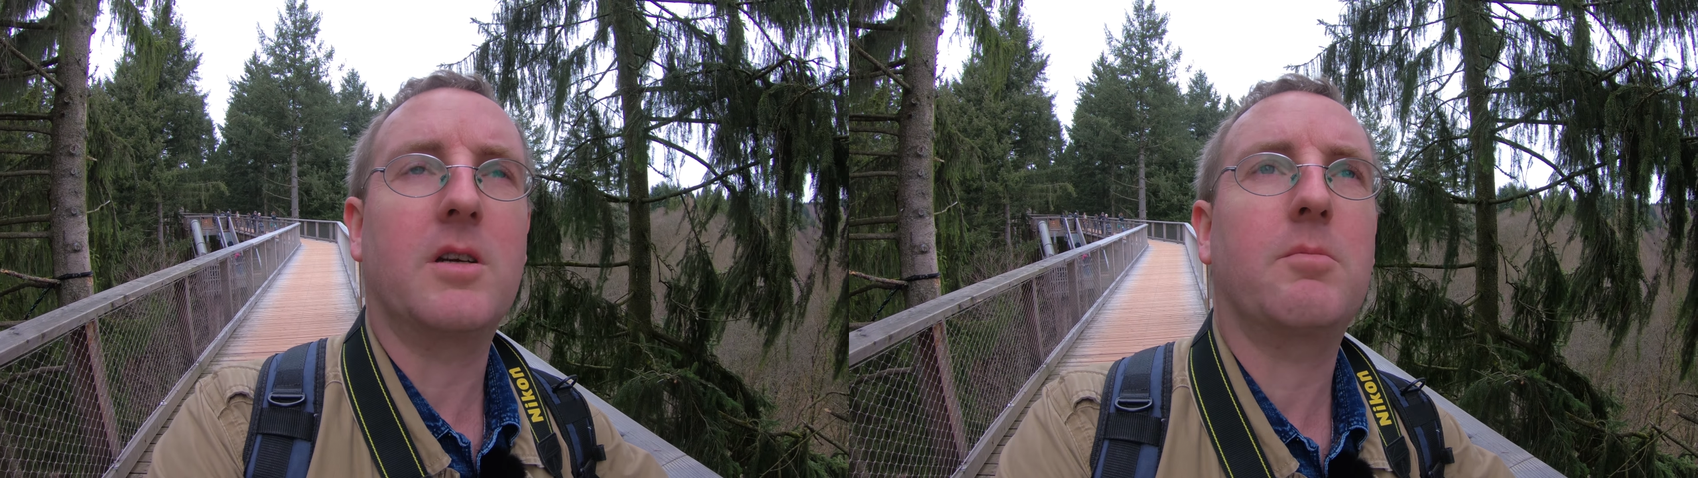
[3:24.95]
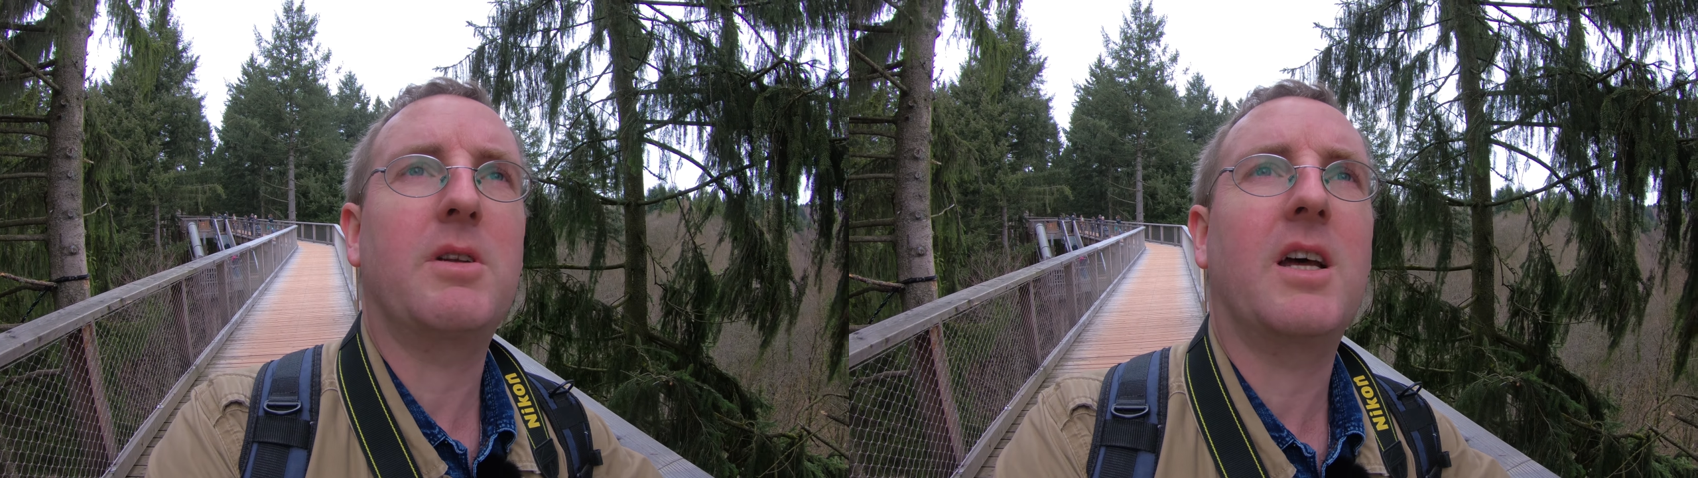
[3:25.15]

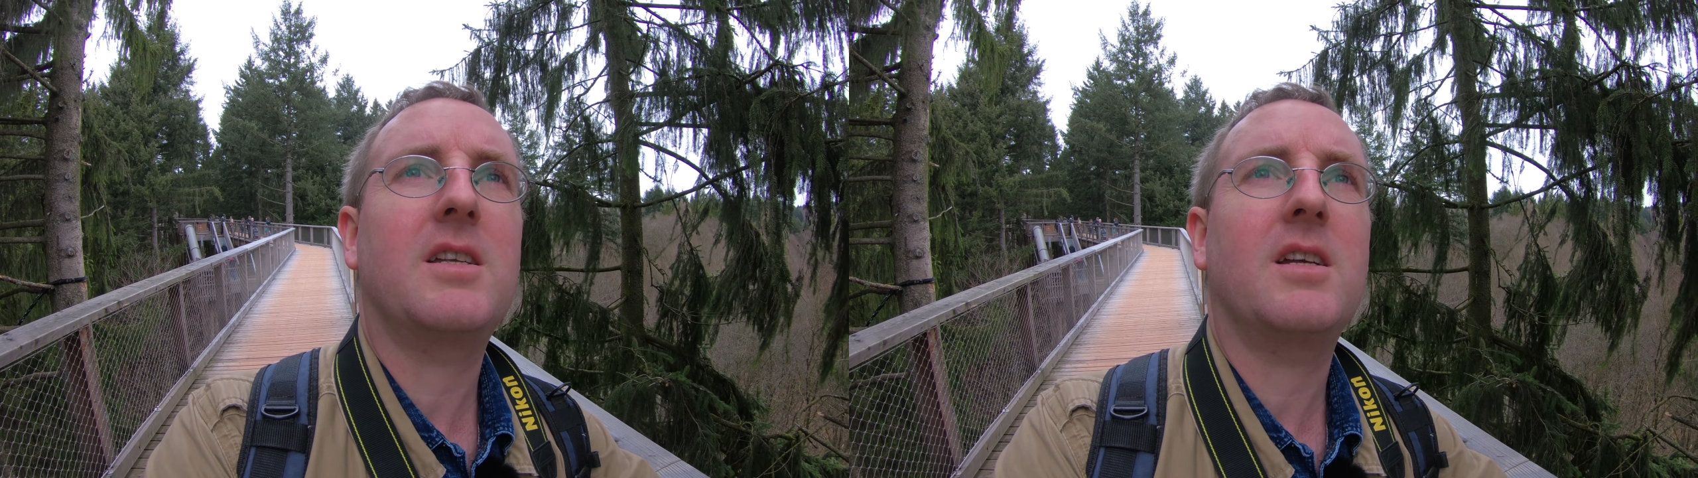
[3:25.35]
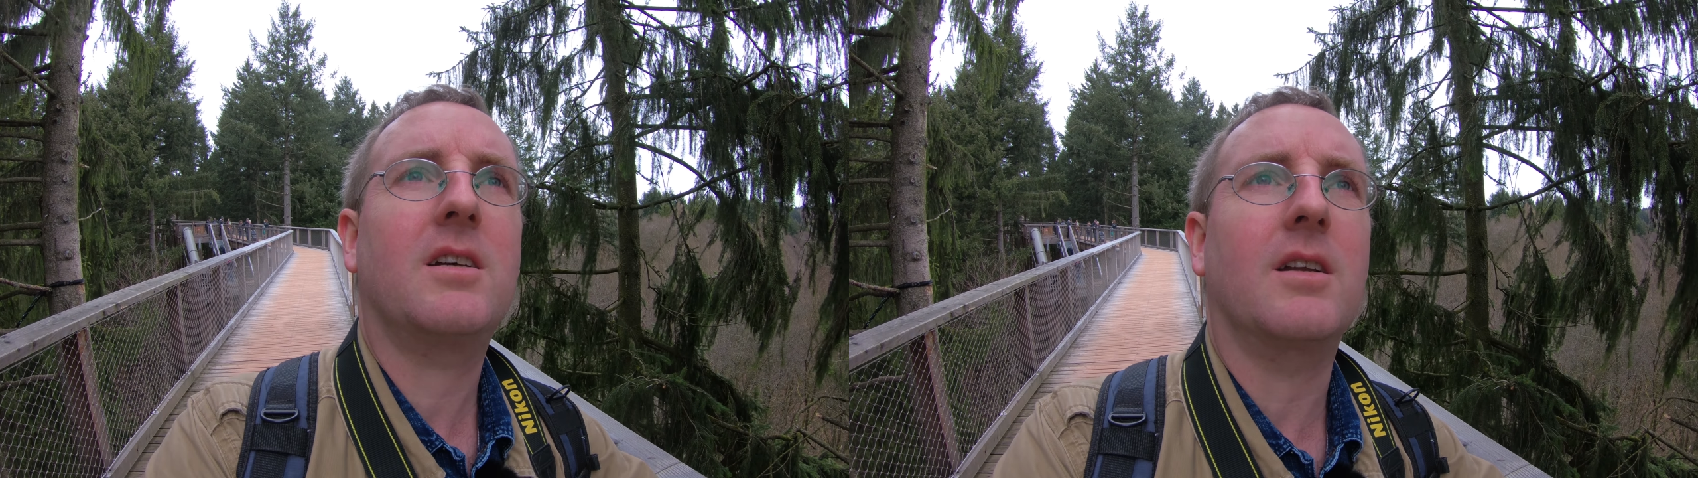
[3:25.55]
ich, bin
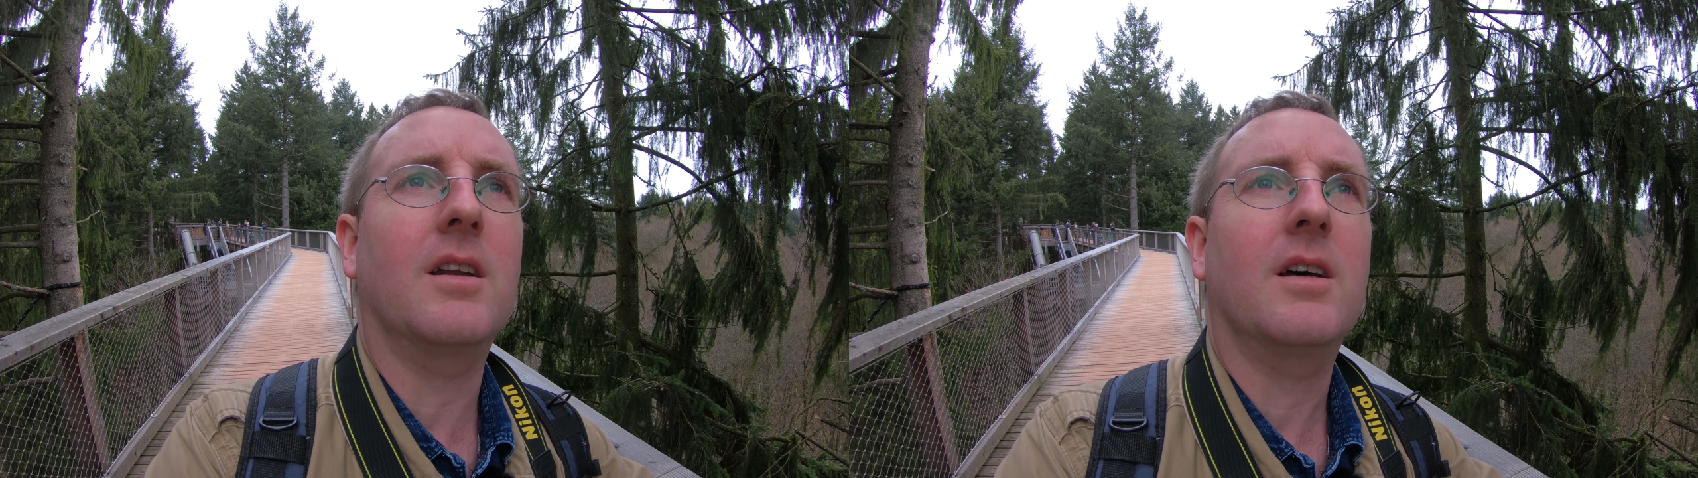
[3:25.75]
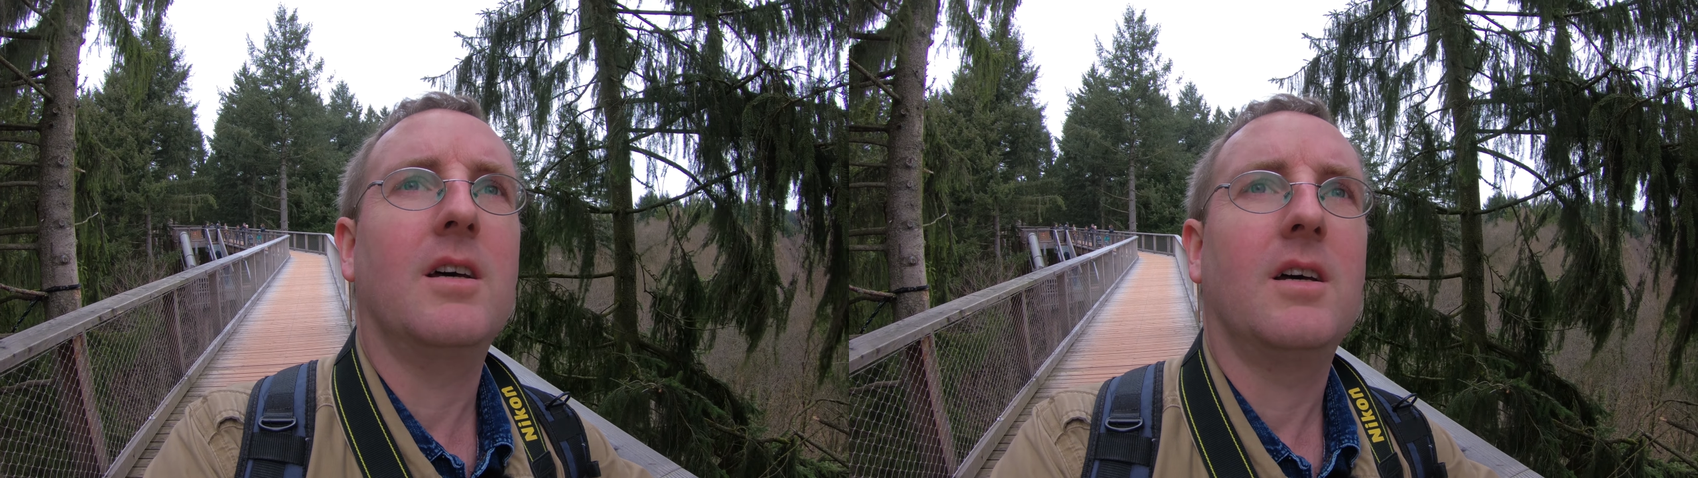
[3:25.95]
jetzt hier drin.